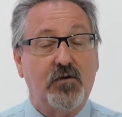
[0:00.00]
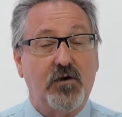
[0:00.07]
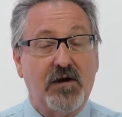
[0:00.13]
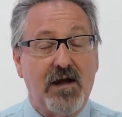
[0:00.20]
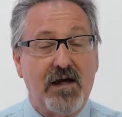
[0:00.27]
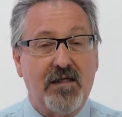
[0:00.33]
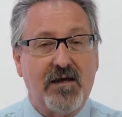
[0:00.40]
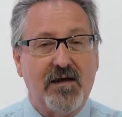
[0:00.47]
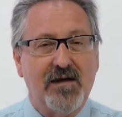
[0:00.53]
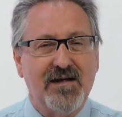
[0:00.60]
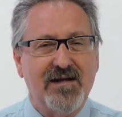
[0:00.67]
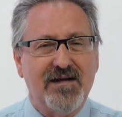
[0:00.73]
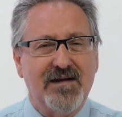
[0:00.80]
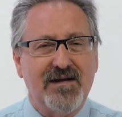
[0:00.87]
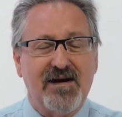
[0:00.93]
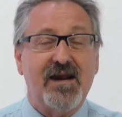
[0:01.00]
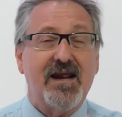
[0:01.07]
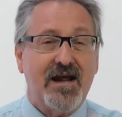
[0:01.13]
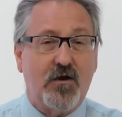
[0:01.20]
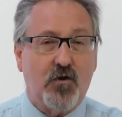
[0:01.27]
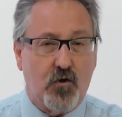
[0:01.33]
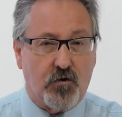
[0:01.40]
toneladas,
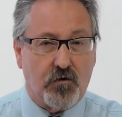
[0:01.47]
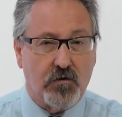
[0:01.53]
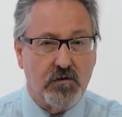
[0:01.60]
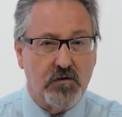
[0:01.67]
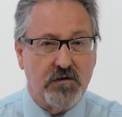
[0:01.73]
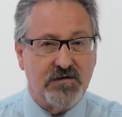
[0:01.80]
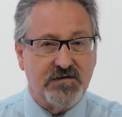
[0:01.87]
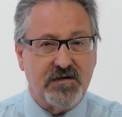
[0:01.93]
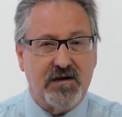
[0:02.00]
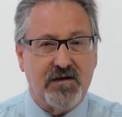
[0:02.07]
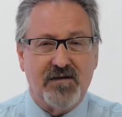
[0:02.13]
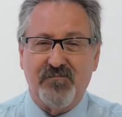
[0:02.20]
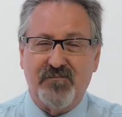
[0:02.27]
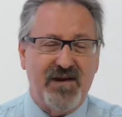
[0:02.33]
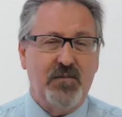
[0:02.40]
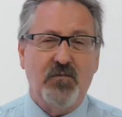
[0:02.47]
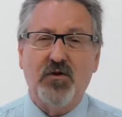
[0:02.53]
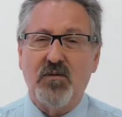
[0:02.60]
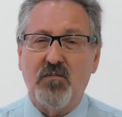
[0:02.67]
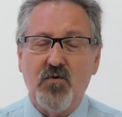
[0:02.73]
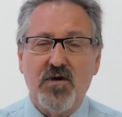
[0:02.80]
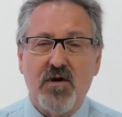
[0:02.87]
récord. Es decir, venimos
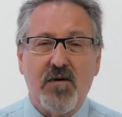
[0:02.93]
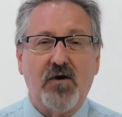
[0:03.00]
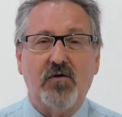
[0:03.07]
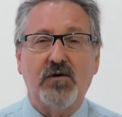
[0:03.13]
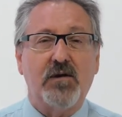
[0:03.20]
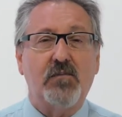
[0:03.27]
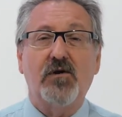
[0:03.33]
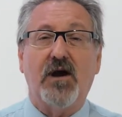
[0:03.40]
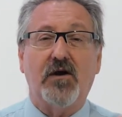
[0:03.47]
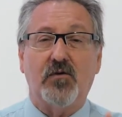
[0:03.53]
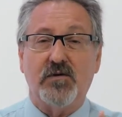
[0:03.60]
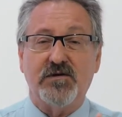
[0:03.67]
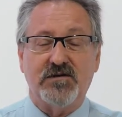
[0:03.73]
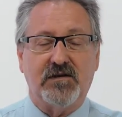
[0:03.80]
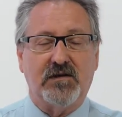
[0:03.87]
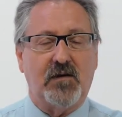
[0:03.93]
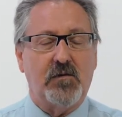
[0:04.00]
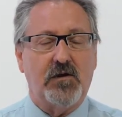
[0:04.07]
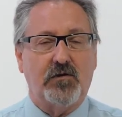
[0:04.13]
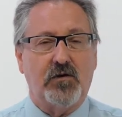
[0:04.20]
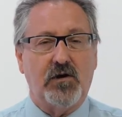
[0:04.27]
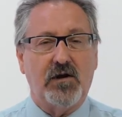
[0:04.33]
de muy abajo y estamos en las
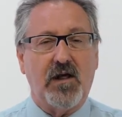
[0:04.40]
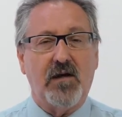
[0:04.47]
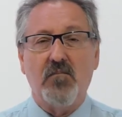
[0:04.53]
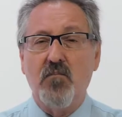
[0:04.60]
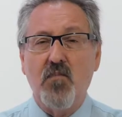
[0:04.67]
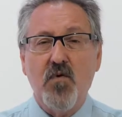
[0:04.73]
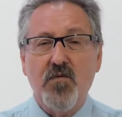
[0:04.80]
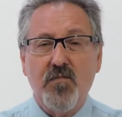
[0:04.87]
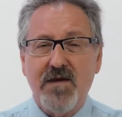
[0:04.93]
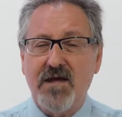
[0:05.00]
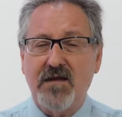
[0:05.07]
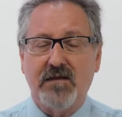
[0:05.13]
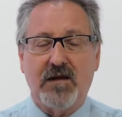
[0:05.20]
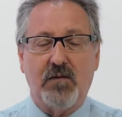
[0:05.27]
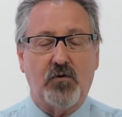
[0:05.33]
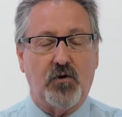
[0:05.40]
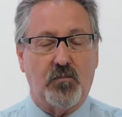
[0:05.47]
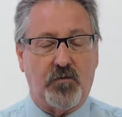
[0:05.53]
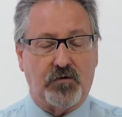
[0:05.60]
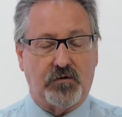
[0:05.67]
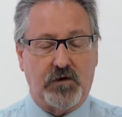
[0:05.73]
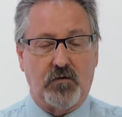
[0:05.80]
900.000 toneladas, muy bien, digamos, los
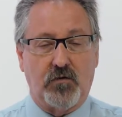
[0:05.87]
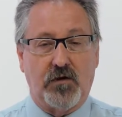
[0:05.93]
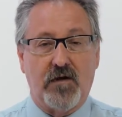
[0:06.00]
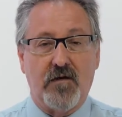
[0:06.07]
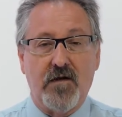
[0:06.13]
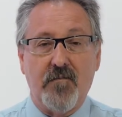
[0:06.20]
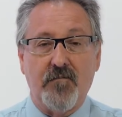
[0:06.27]
portadores.